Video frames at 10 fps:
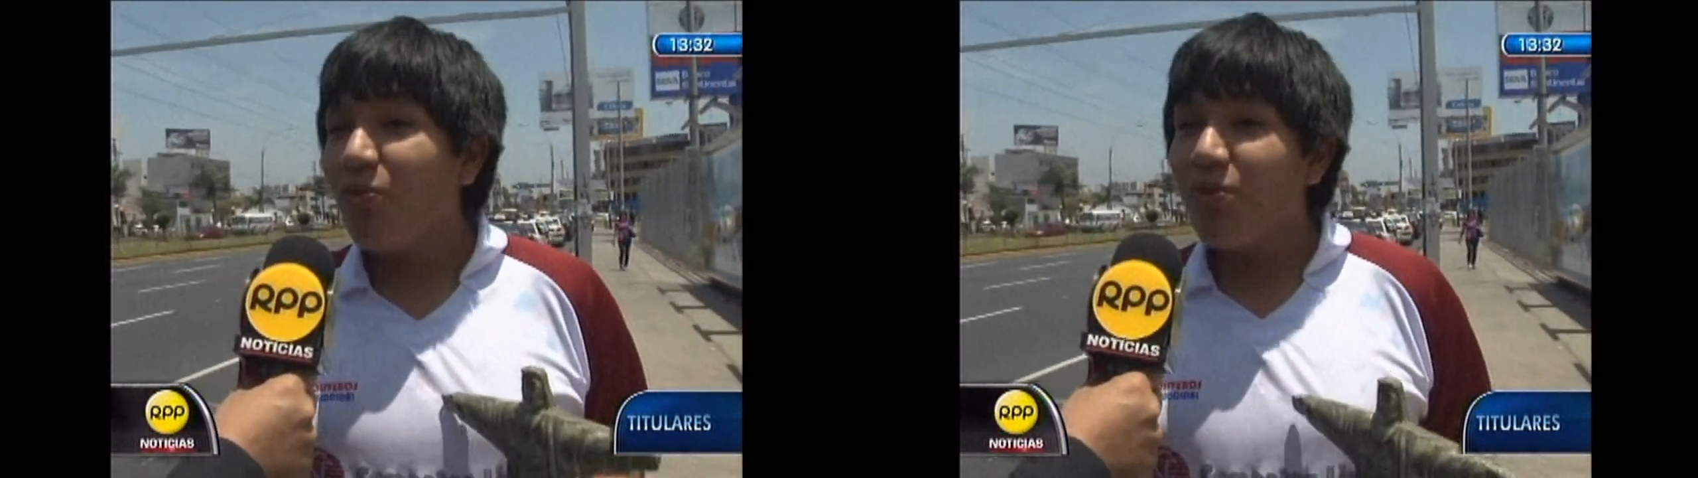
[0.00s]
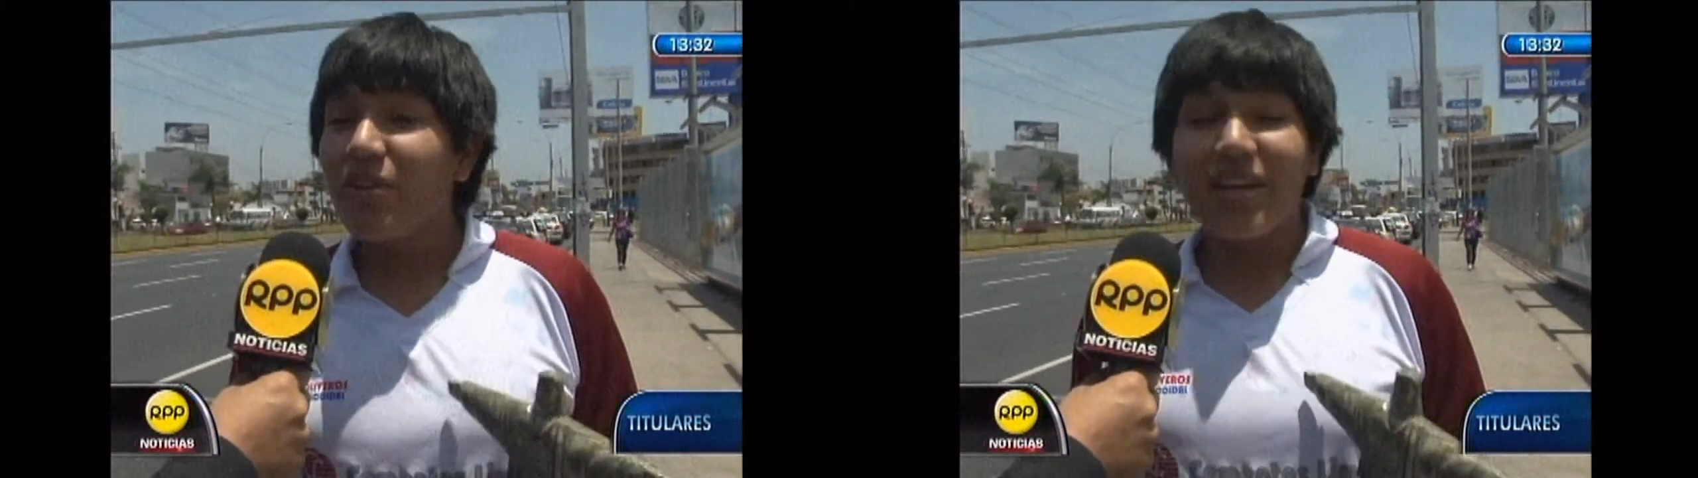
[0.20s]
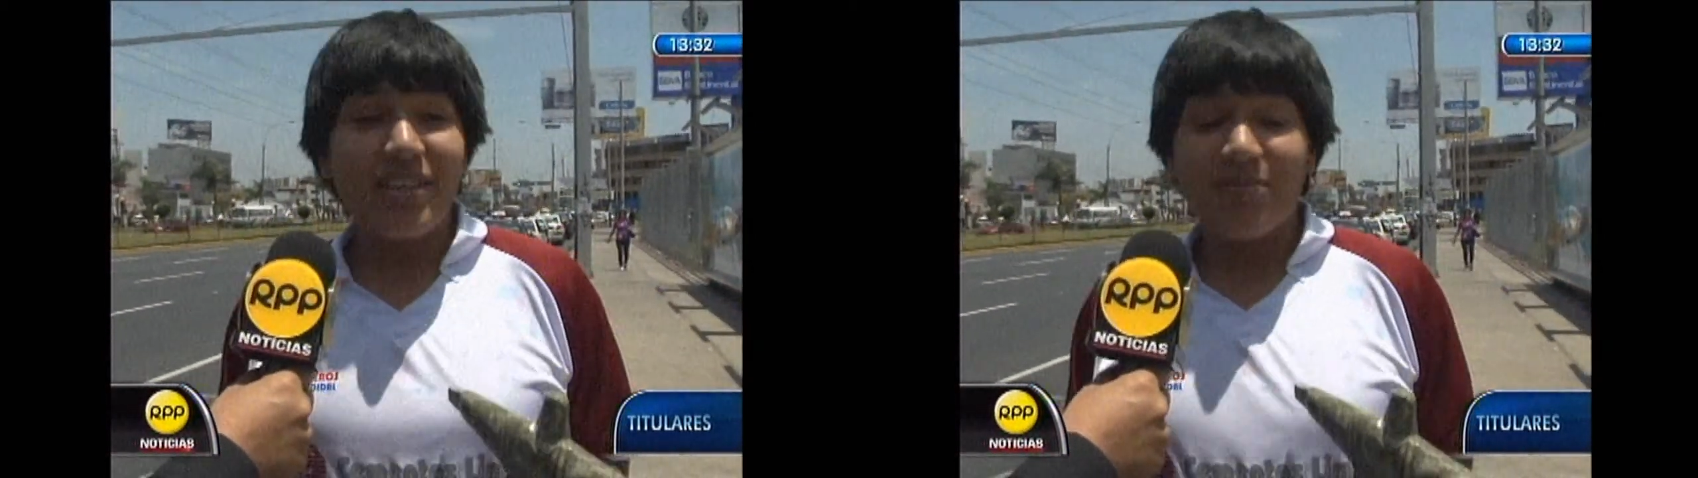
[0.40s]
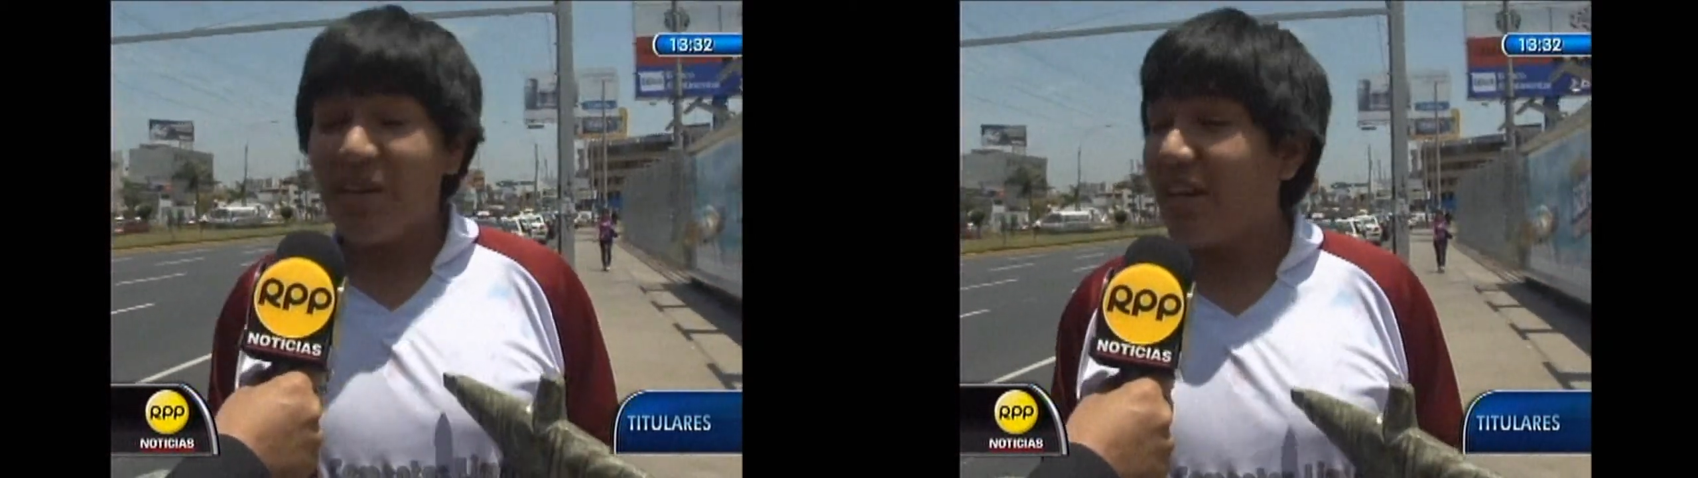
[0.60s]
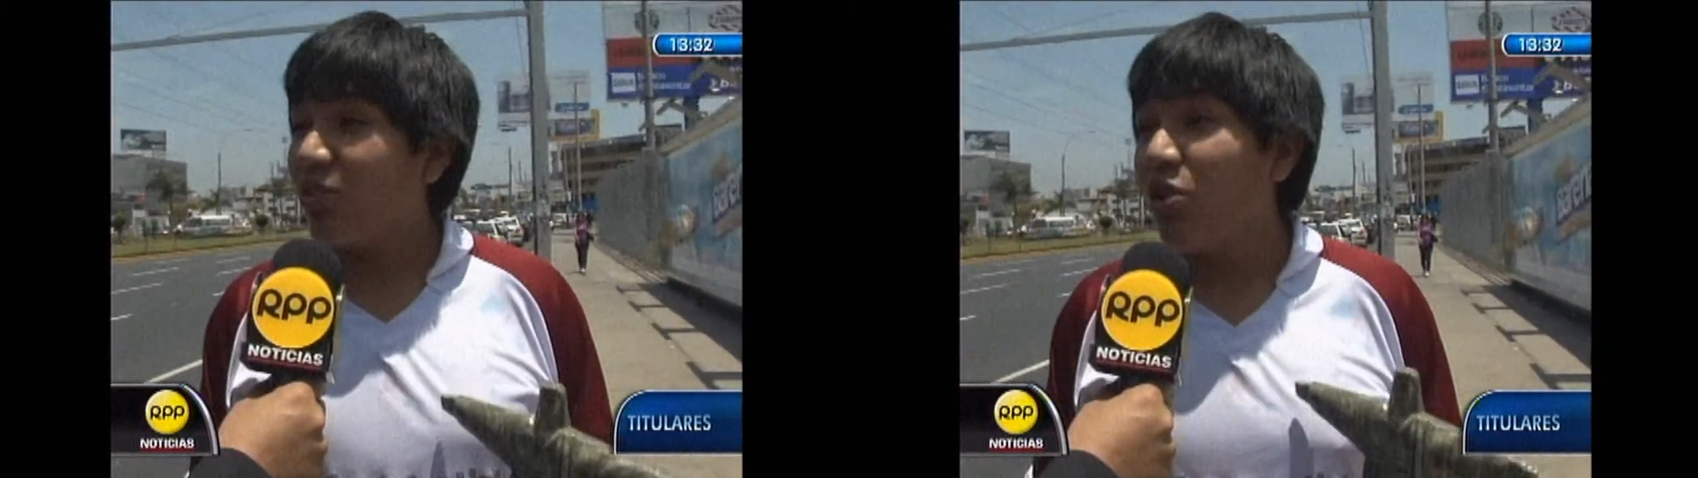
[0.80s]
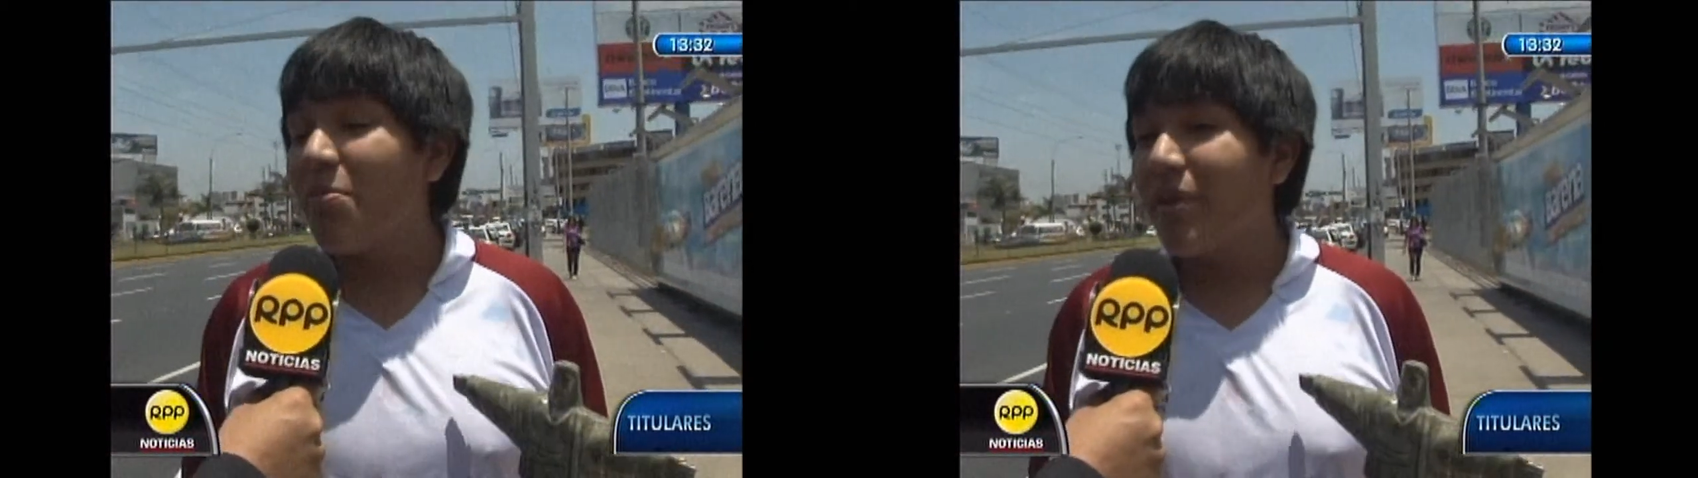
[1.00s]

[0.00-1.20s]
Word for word: este triunfo que es